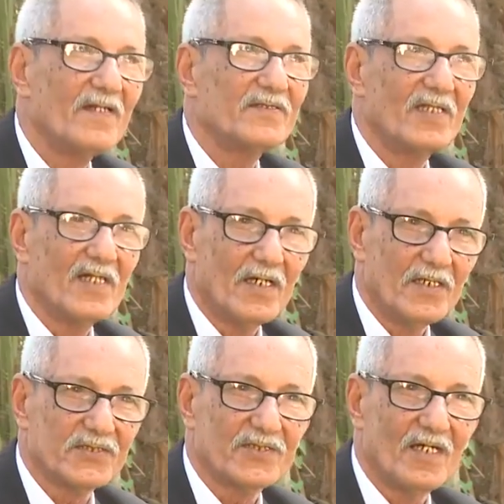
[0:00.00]
عندنا
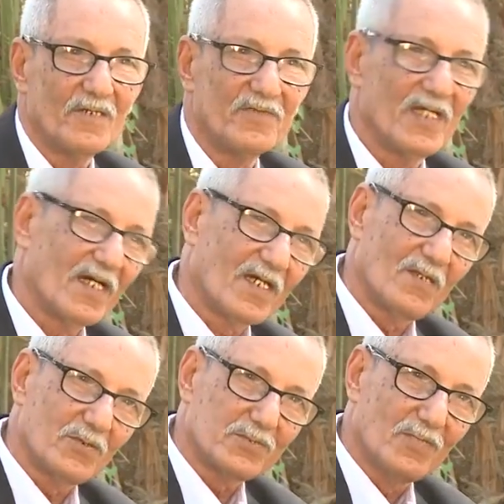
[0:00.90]
حصه في اخر
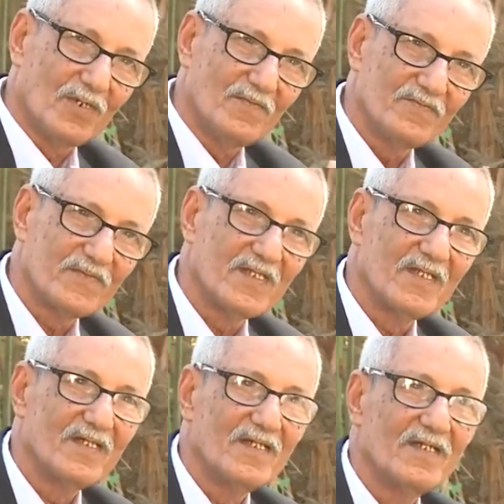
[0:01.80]
الاسبوع
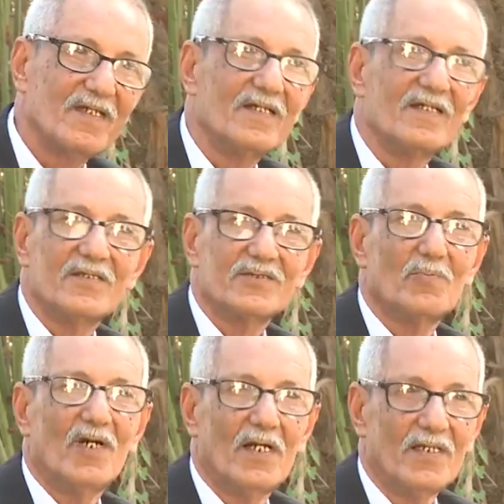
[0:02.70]

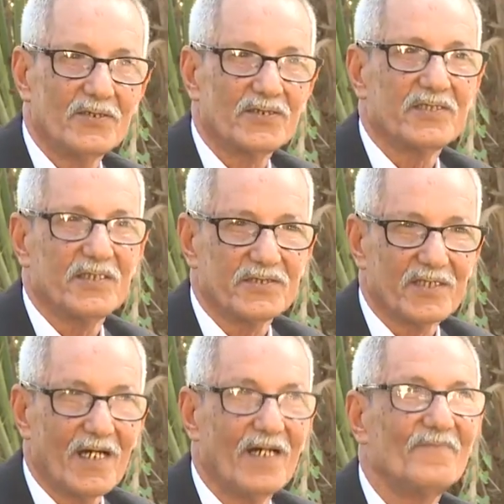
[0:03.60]
يسموها حصه
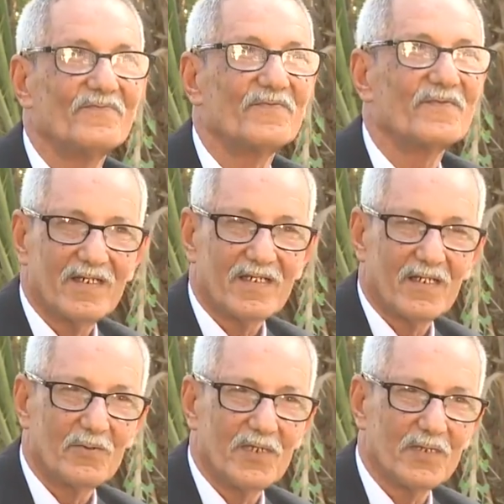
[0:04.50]
الاستراحه
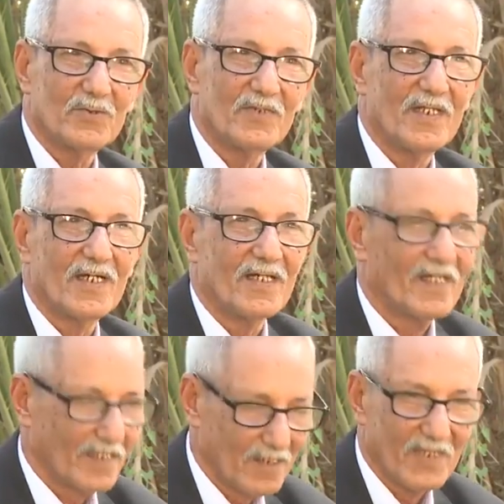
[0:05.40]
كانوا ياتوا الى
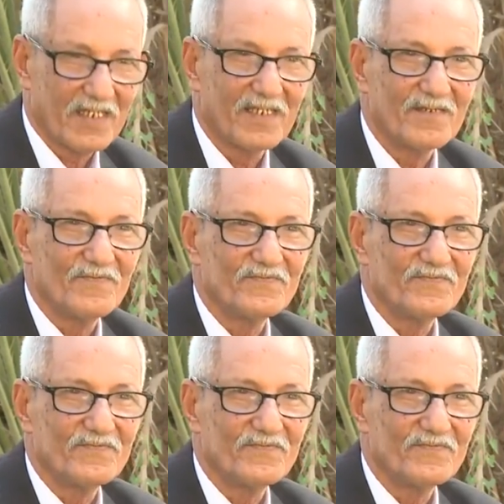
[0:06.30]
هذا المكان